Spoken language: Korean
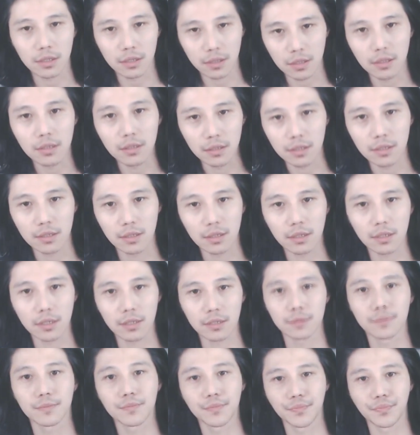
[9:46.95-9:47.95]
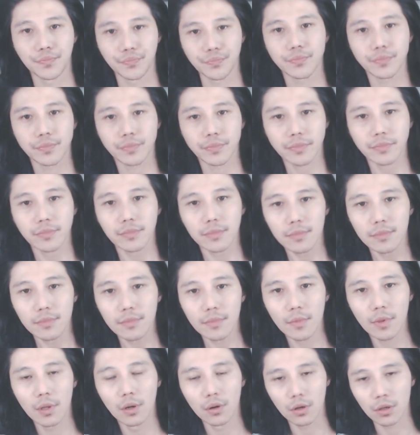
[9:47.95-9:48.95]
어, 그렇게. 음.
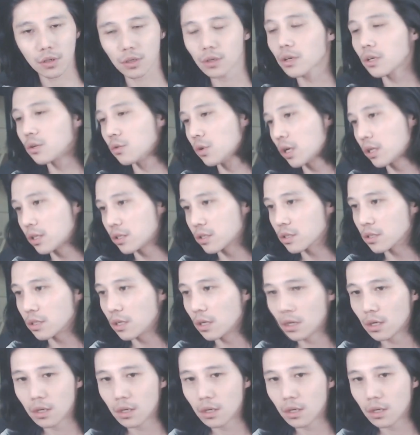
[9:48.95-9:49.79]
어, 그렇게 위안했지.